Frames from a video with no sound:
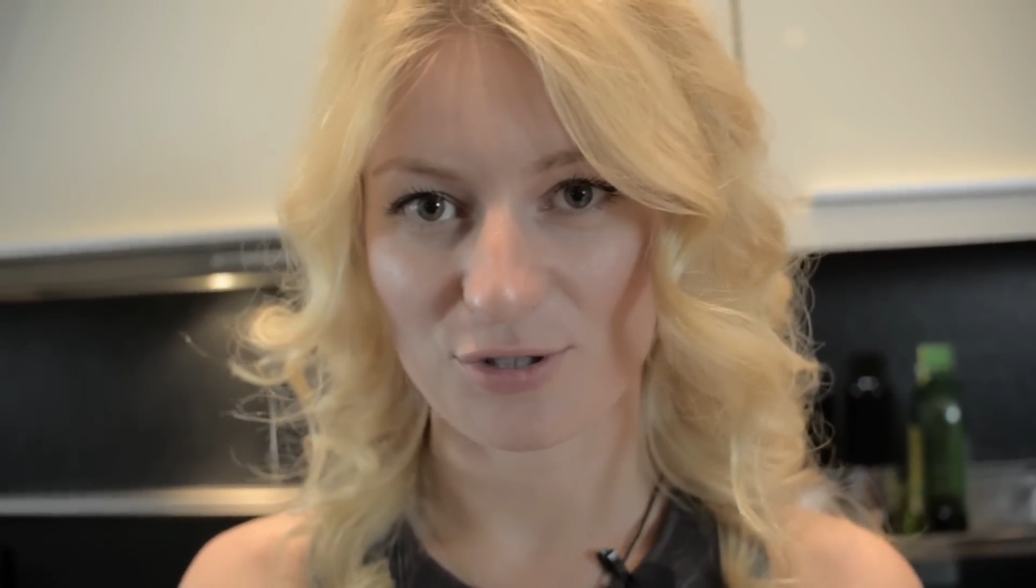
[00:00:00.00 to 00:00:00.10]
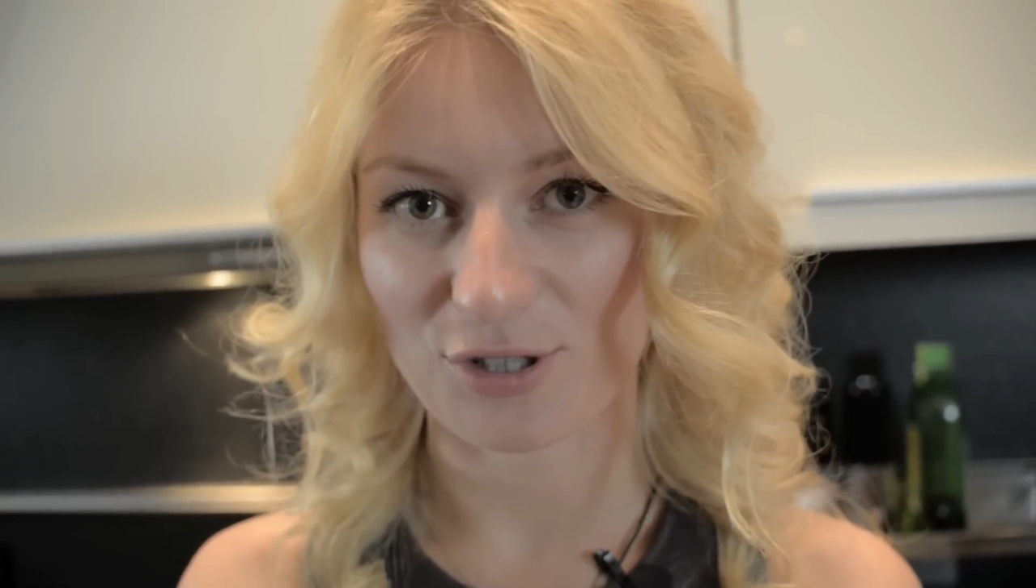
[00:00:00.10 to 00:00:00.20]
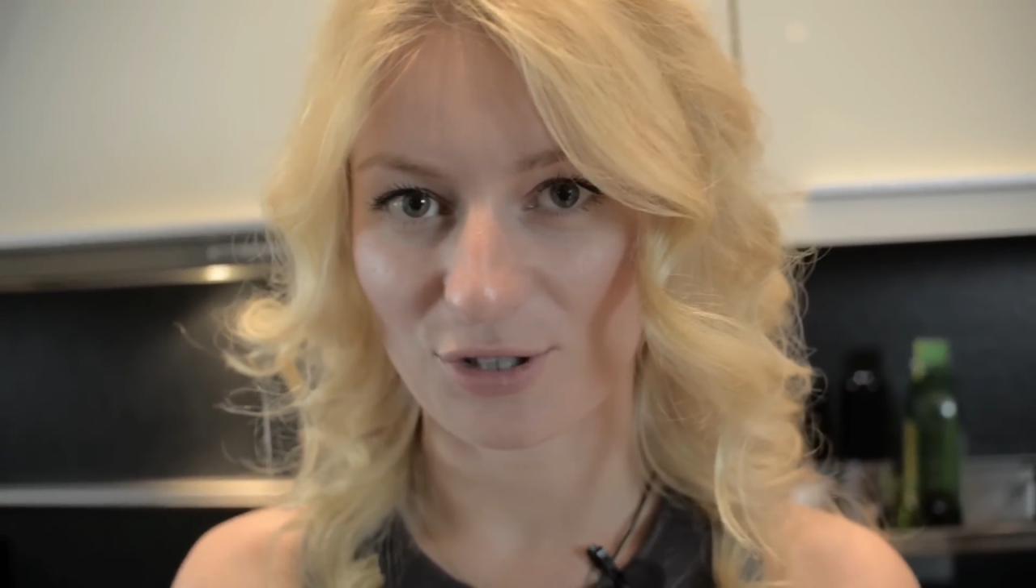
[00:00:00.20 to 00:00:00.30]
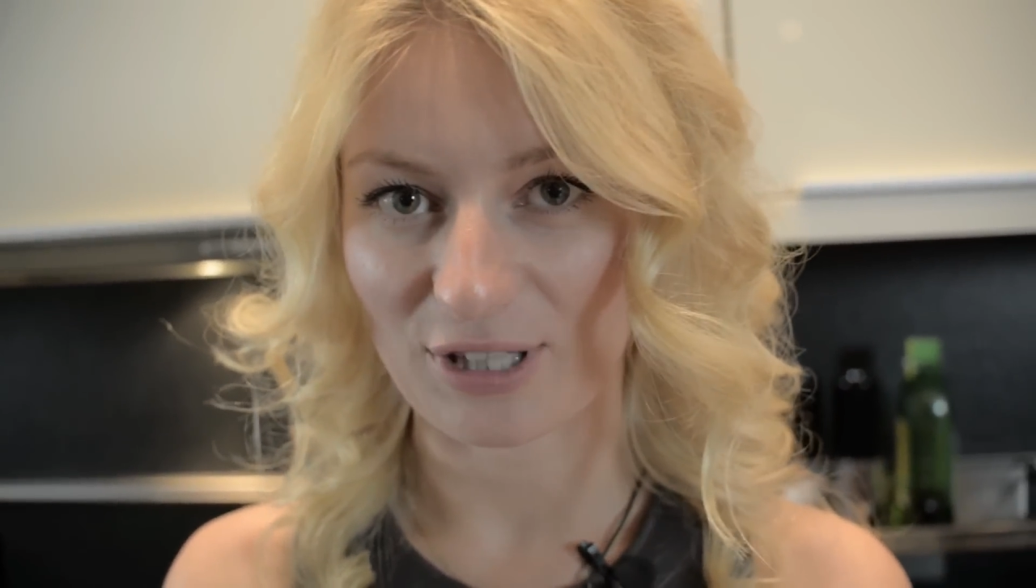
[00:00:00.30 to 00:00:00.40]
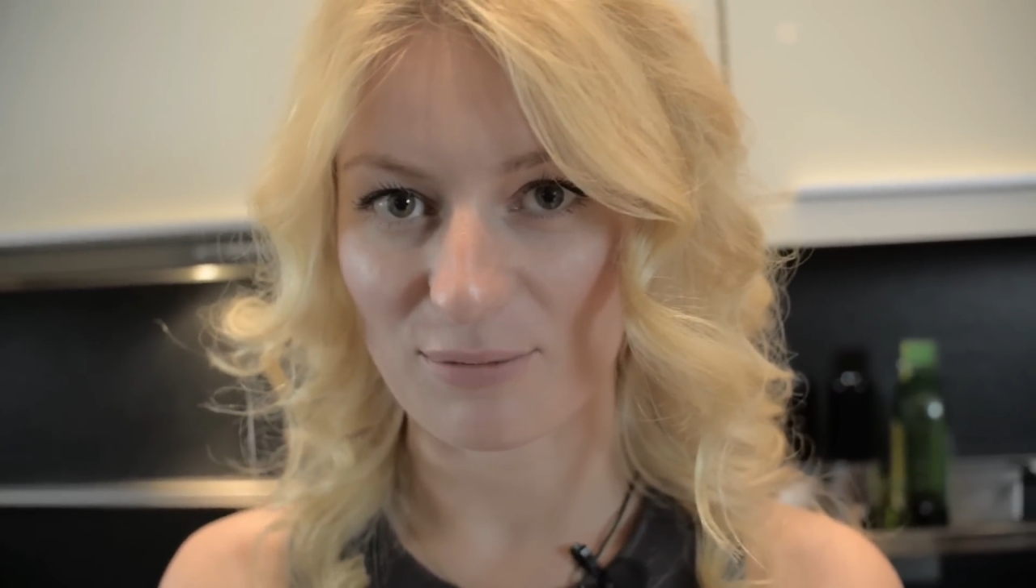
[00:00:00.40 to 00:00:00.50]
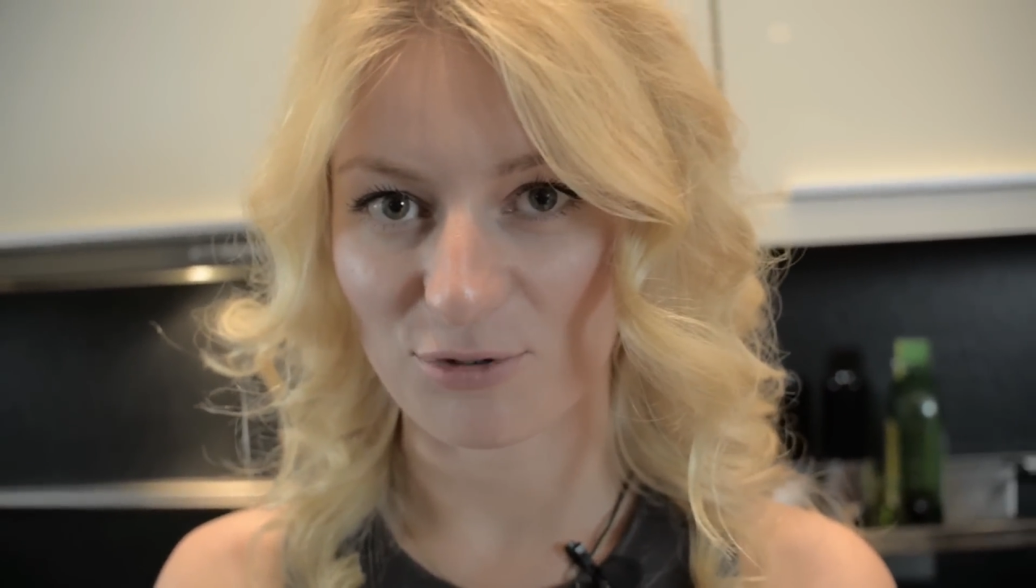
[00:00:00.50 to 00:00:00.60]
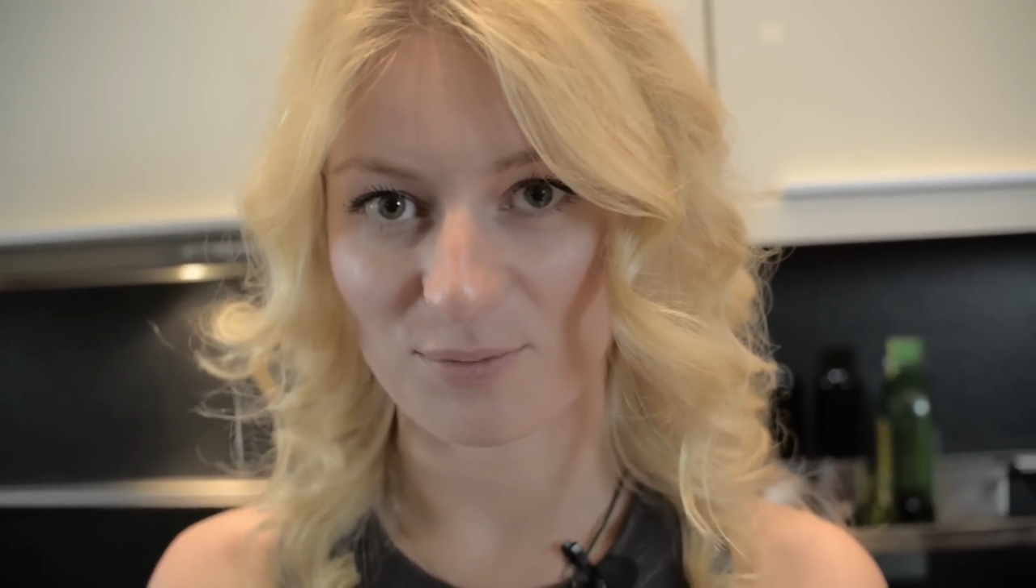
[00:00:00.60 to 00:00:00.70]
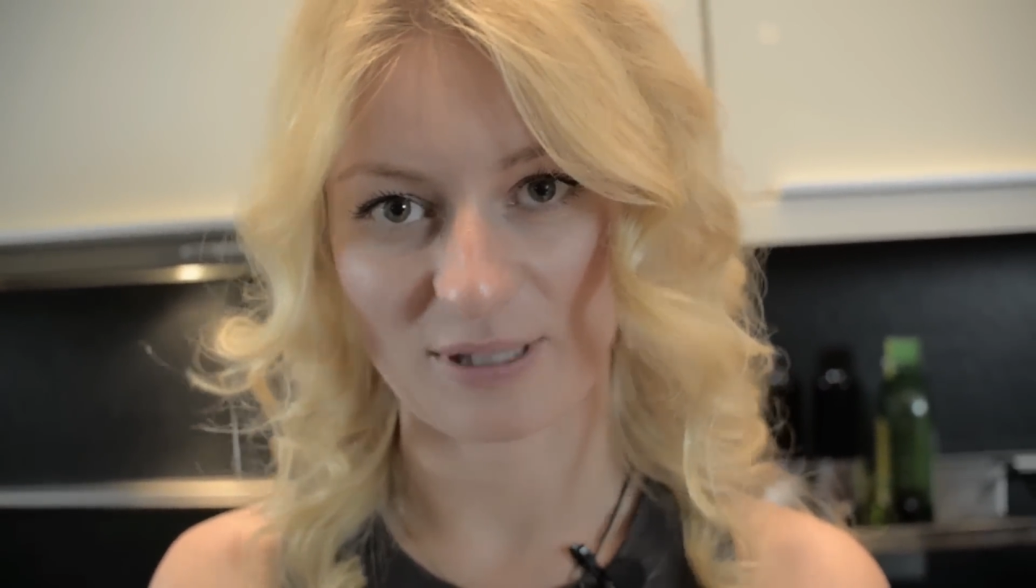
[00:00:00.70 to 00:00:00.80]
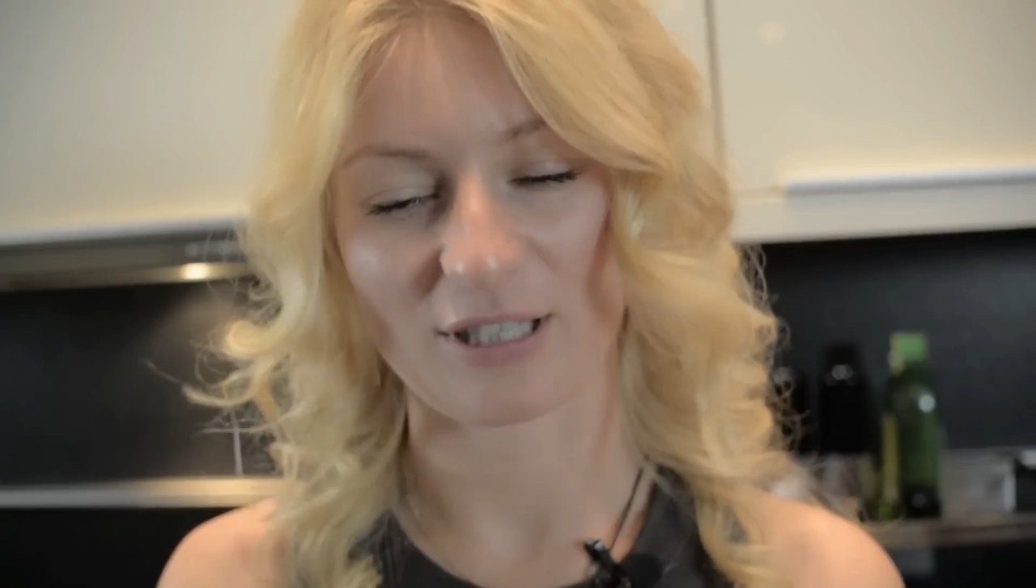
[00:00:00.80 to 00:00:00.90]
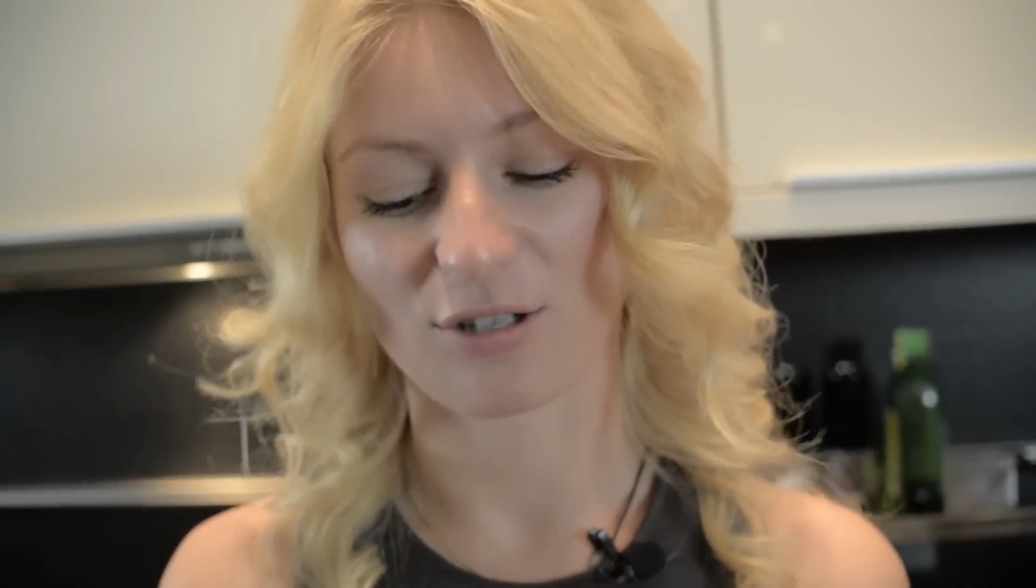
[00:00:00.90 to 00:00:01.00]
100 gramów
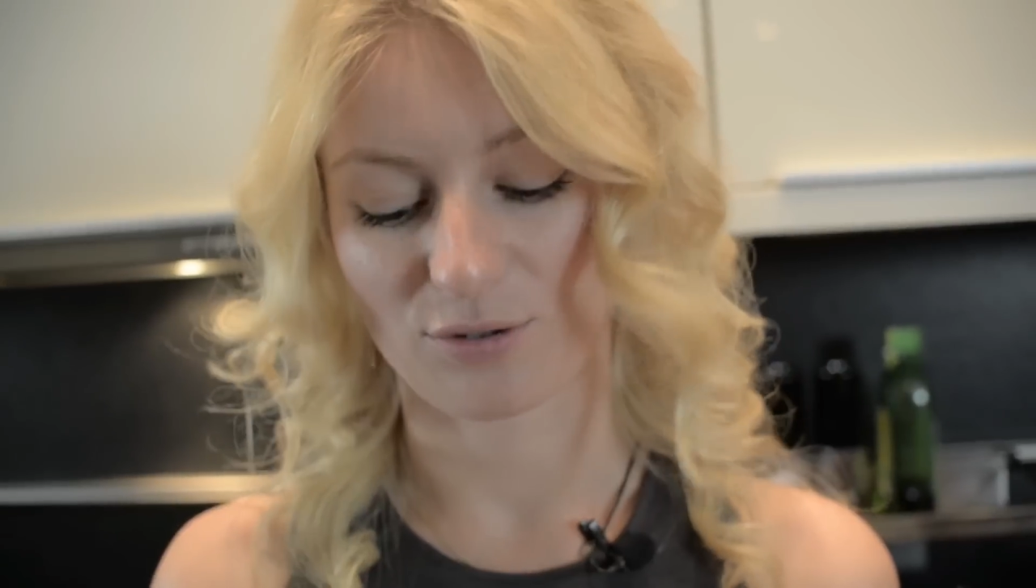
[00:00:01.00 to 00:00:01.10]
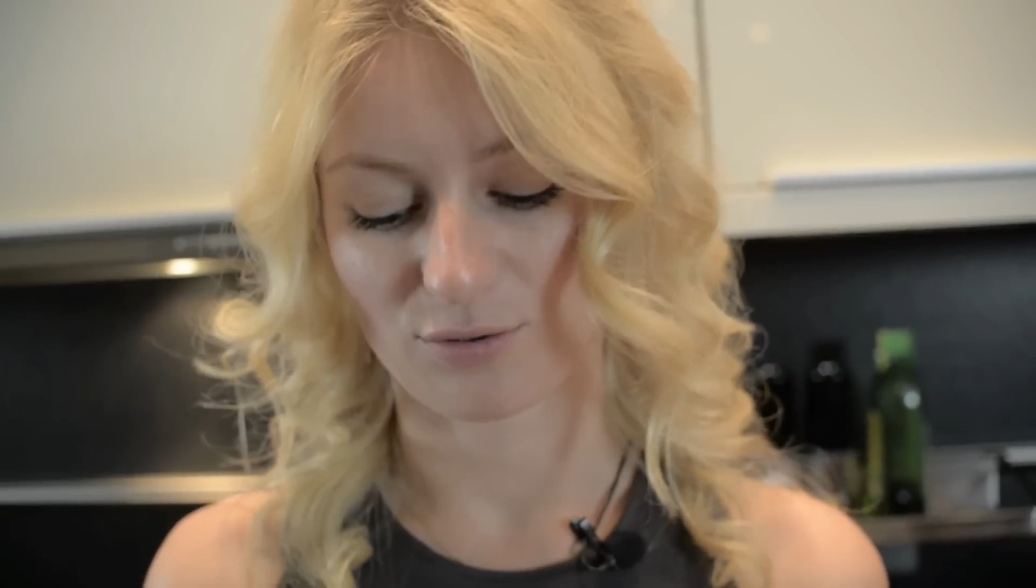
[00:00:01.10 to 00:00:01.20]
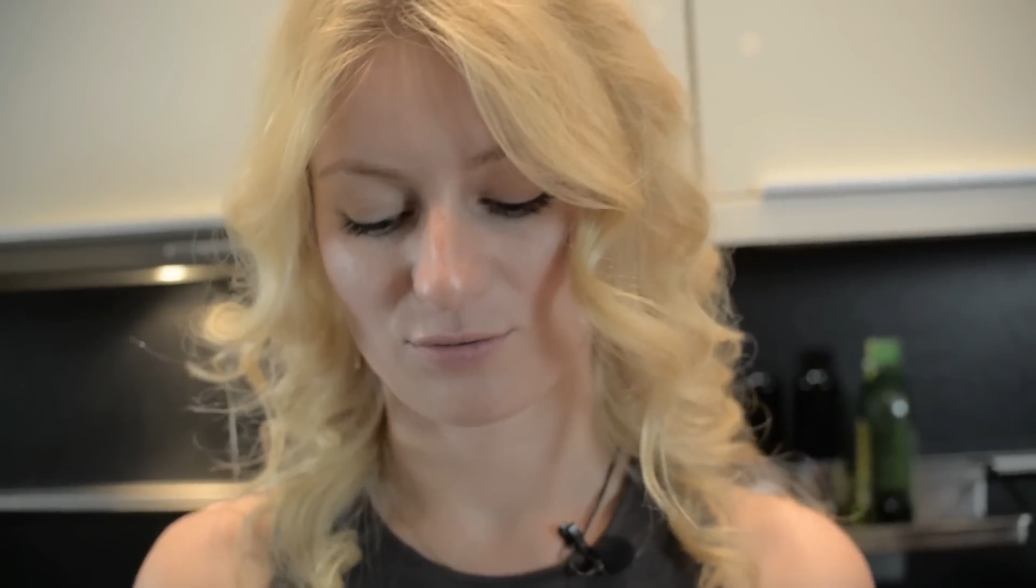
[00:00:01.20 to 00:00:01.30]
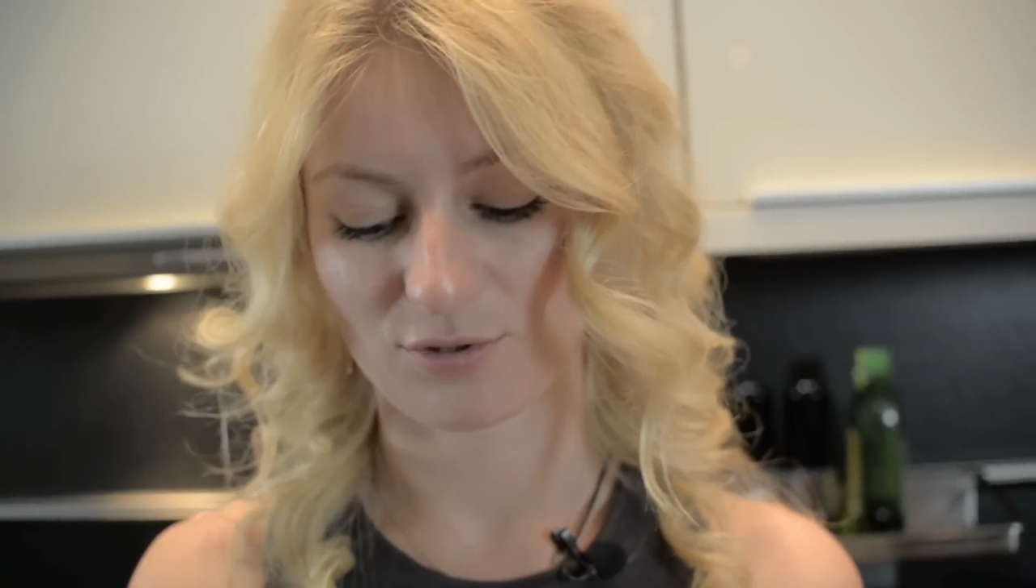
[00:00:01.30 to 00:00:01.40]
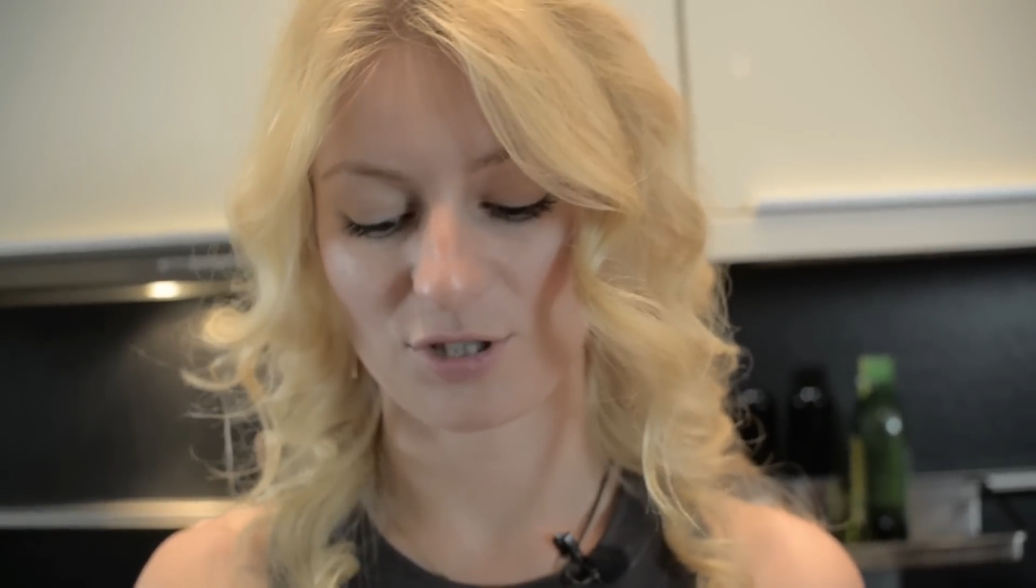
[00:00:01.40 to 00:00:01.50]
makaronu,